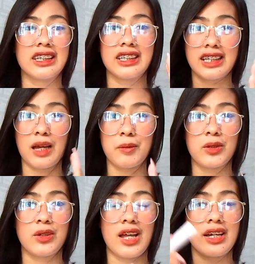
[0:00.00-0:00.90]
ang
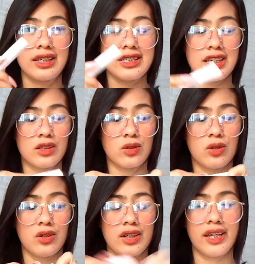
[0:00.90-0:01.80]
ginagamit ko lang is
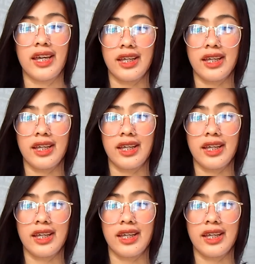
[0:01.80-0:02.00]
ito.